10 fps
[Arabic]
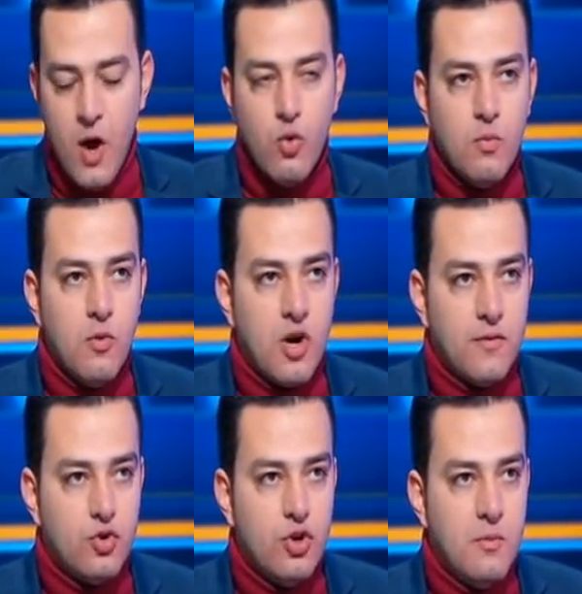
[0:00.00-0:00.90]
أول مباراة
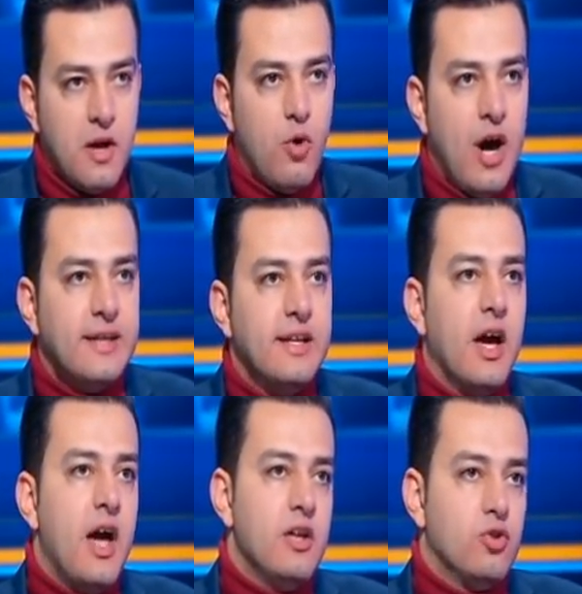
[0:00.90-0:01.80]
في دور المجموعات
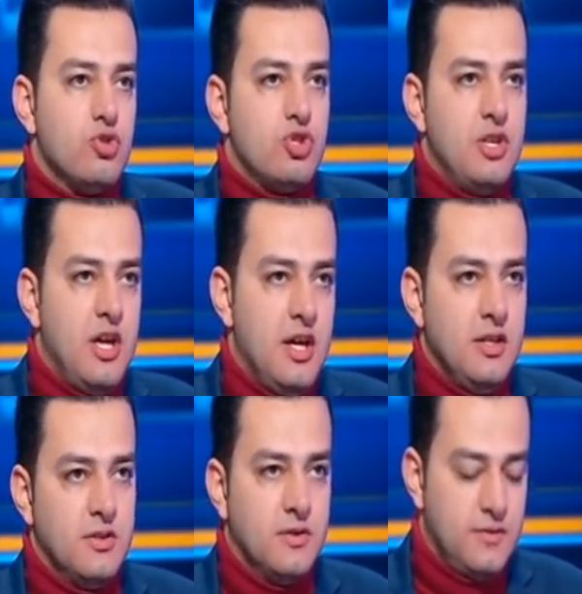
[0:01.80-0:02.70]
لغاية, لغاية نص النهائي.
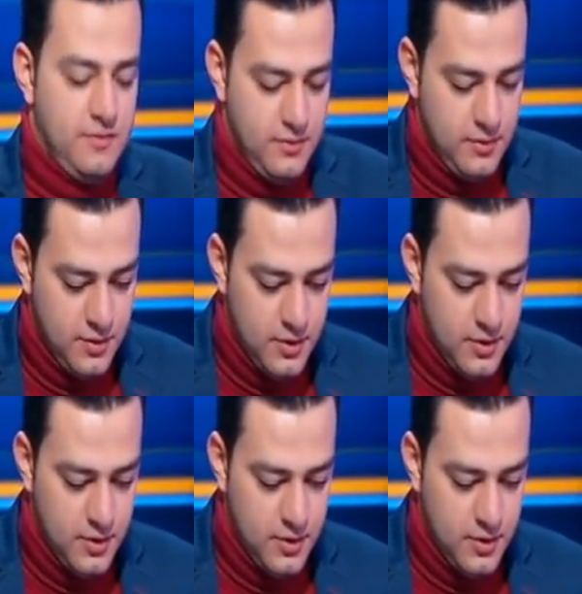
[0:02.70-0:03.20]
لغاية نص النهائي